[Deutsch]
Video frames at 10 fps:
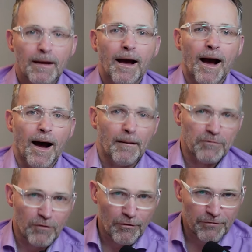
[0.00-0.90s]
Haben sie
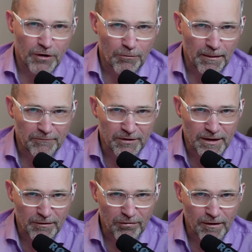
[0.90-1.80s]
häufig auch beim
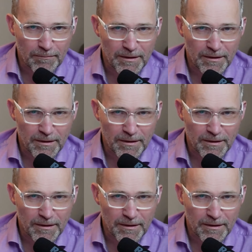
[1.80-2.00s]
Finanzamt,